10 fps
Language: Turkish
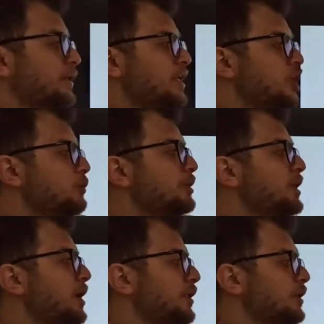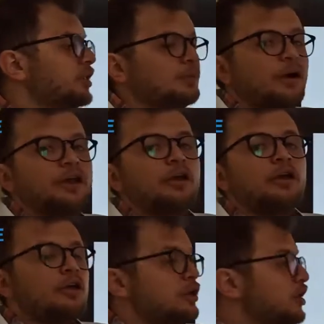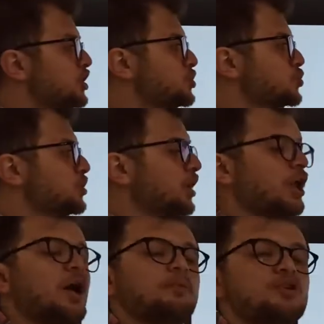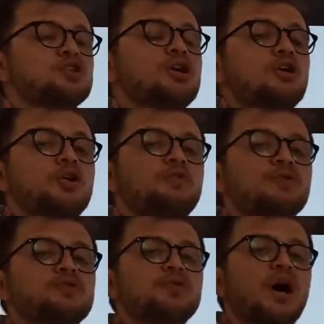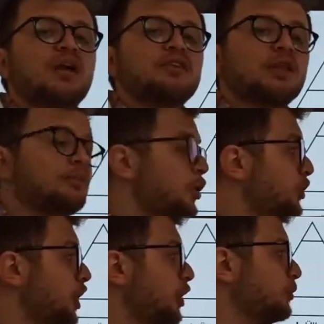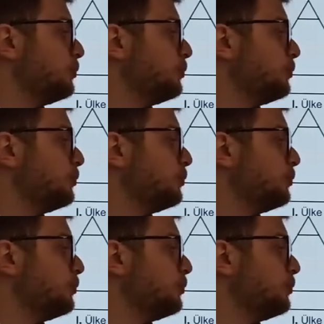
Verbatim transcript: 2000'lerden itibaren ikinci ülke ne yapmış? nüfusunu azaltmaya yönelik bir